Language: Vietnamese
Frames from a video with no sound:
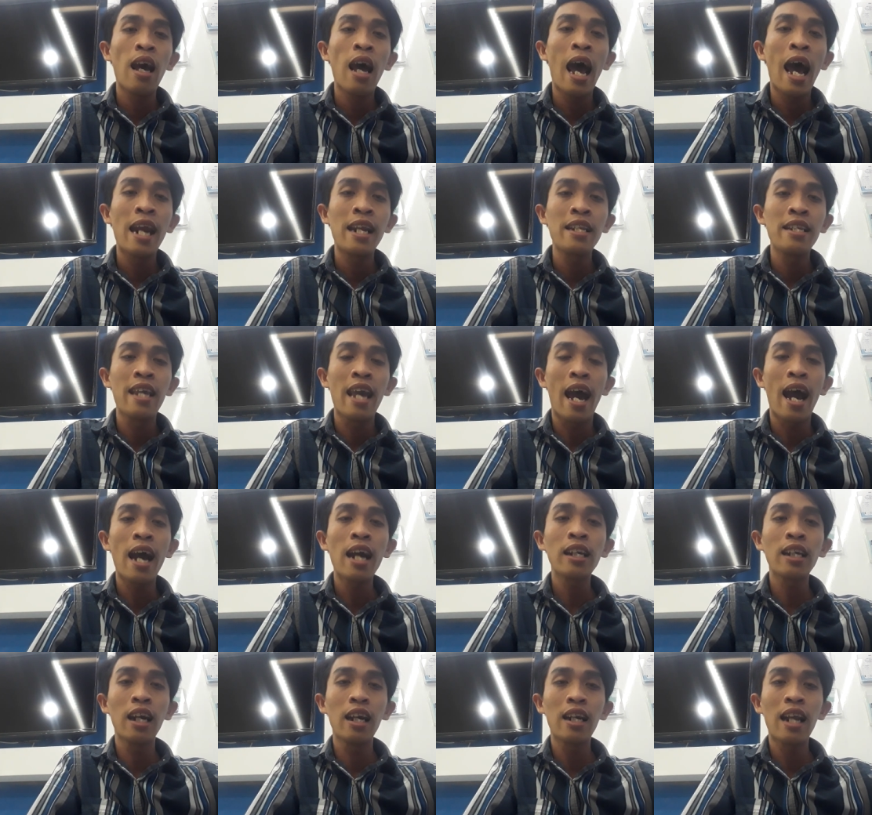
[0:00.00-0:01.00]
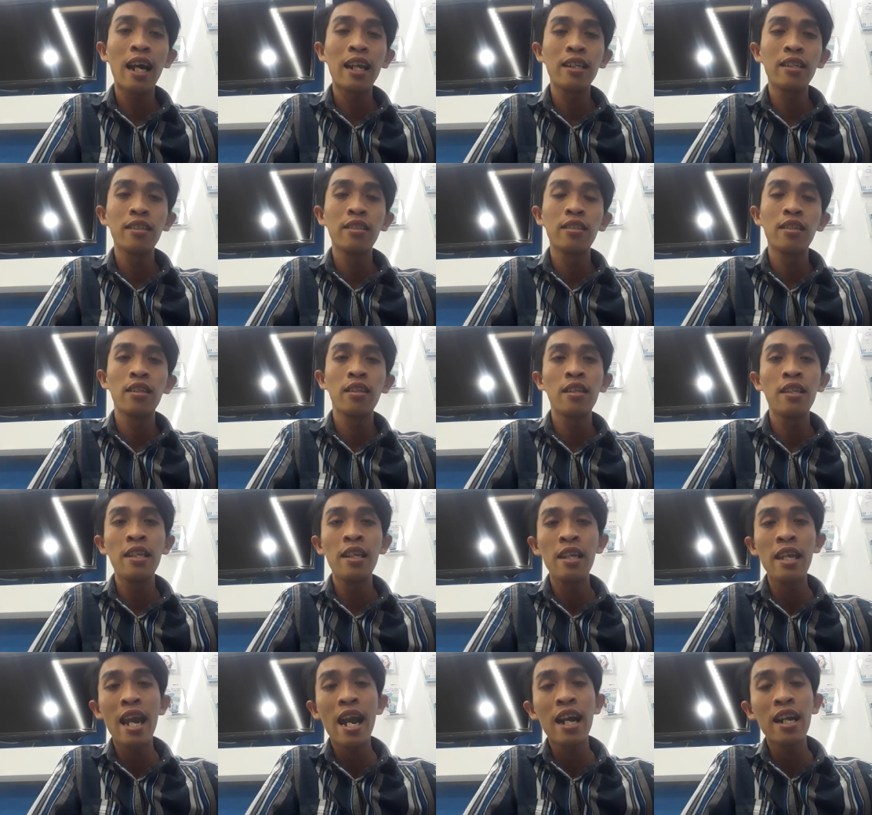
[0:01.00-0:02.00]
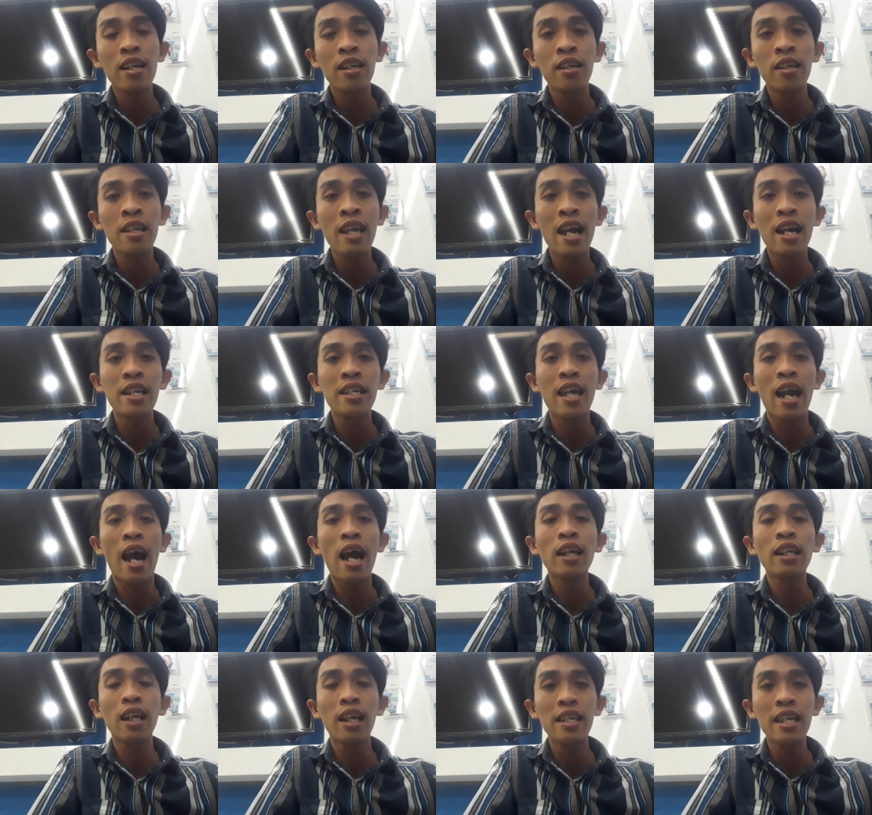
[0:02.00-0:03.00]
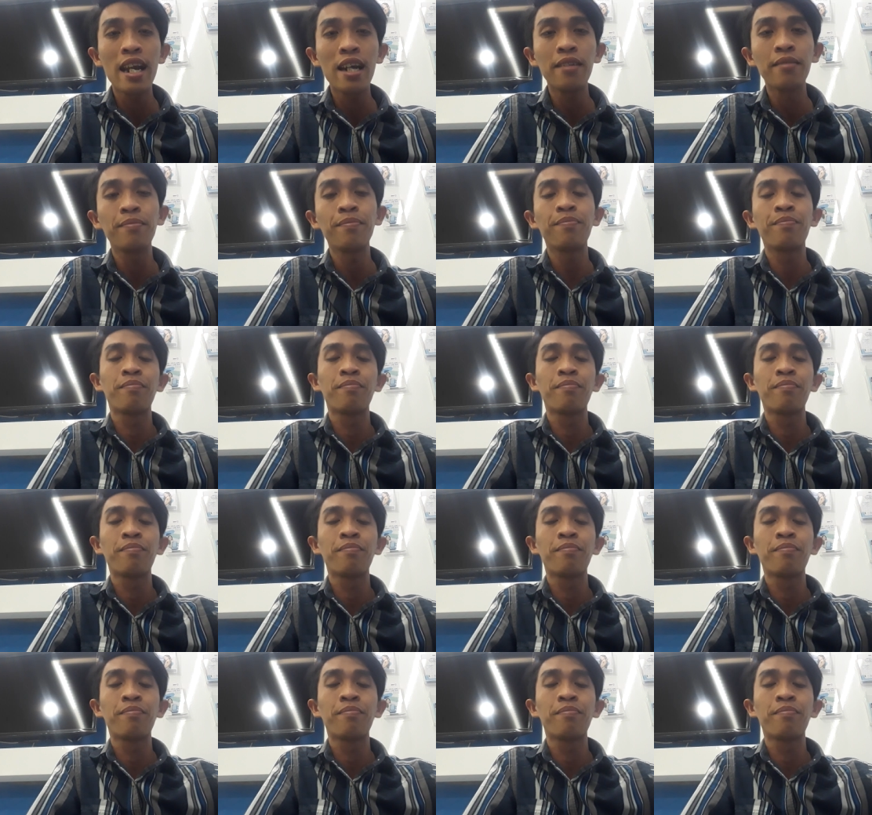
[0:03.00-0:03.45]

thanh giả tự thanh nhân nhân giả tự nhân